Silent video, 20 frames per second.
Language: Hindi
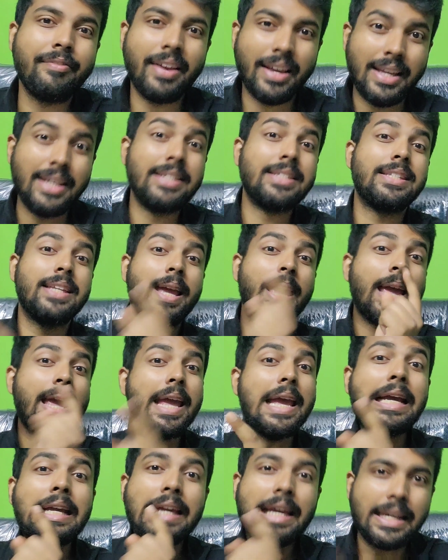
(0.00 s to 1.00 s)
वैकेंसी है
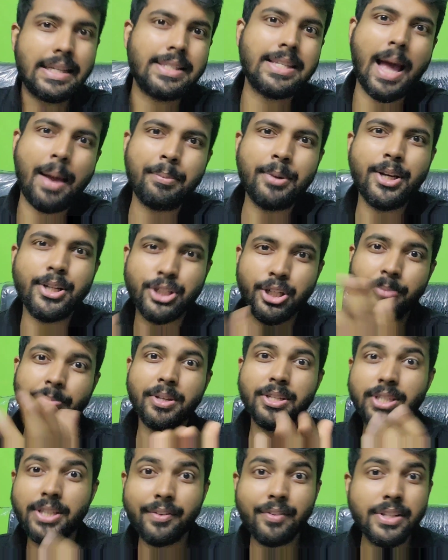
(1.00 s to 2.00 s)
एक एग्जामिनेशन
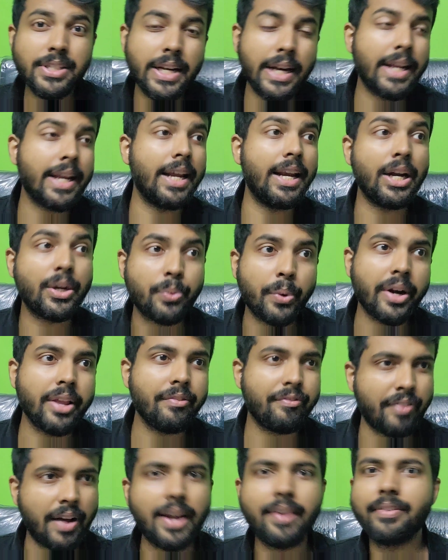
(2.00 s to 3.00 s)
में सिविल इंजीनियरिंग के लिए
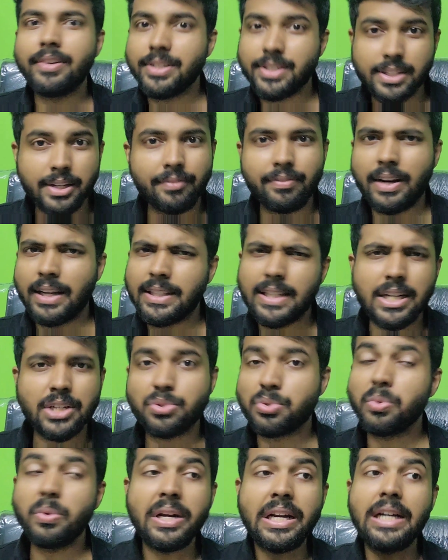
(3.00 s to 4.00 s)
25 एंड स्टफ लाइक
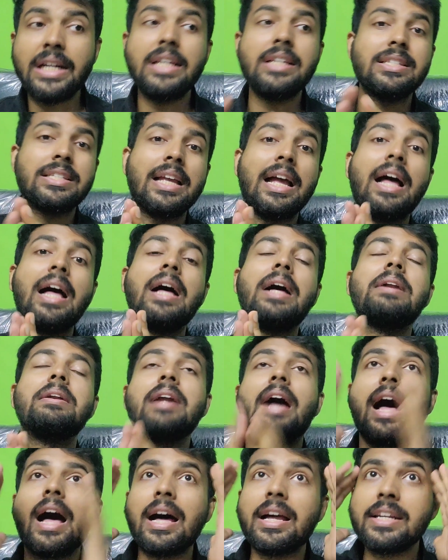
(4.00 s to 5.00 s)
दैट सो इट इज
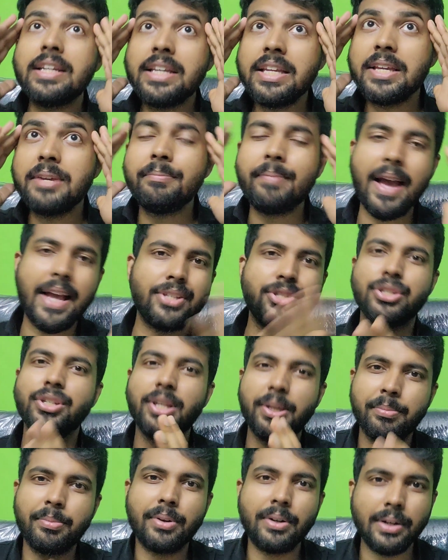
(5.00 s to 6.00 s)

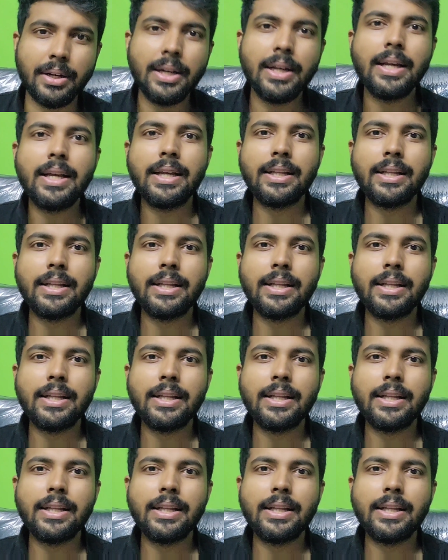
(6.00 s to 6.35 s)
अनइमेजिनेबल